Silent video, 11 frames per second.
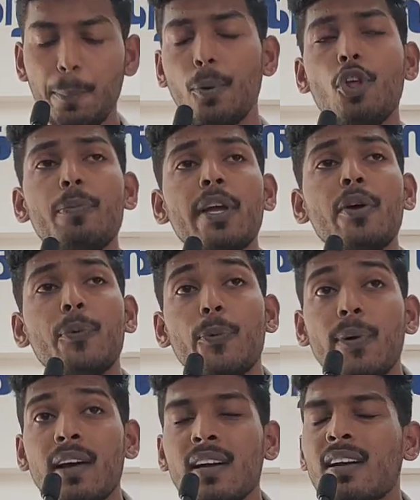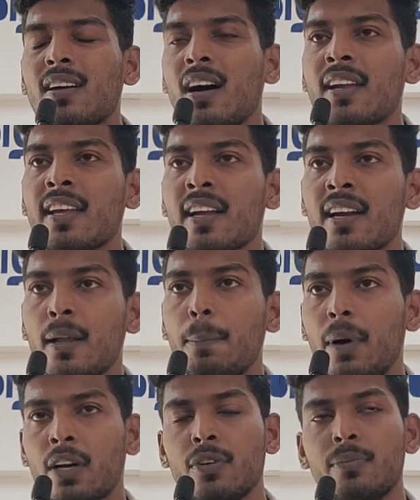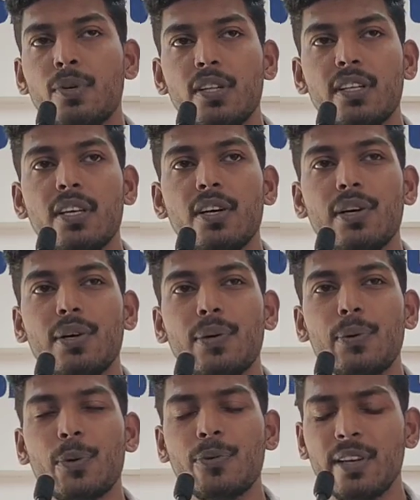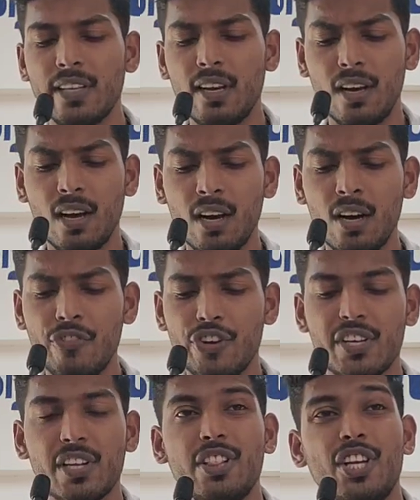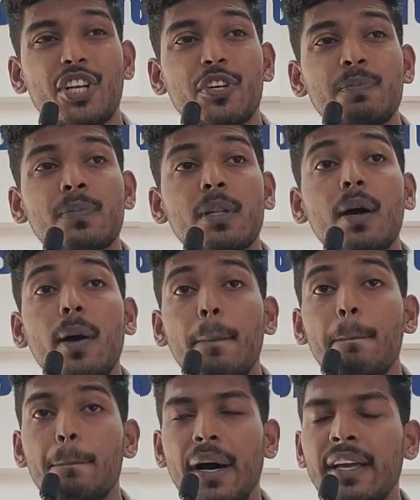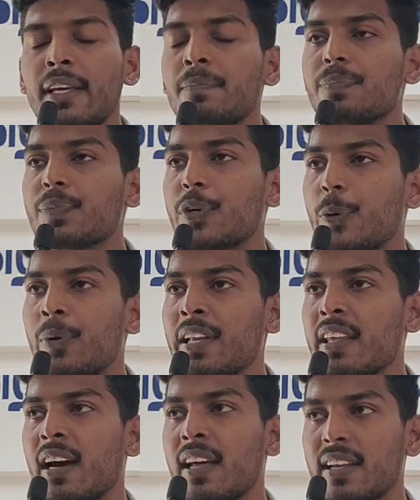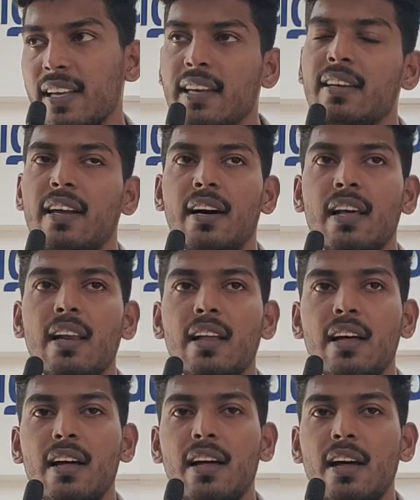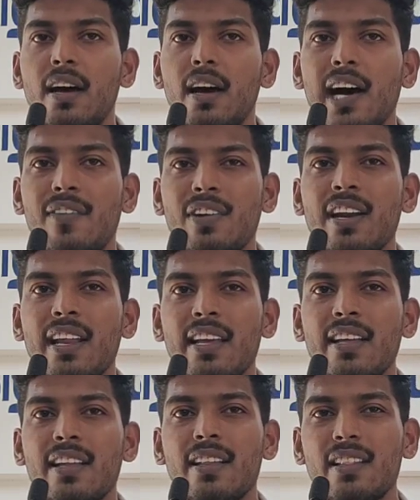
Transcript: எப்பொழுதுமே உலக காரியங்கள்ல பார்க்கும் பொழுது ஒருவர் எல்லா விஷயத்திற்கும் பயம் கொள்கிறார் என்றால் அவர்களை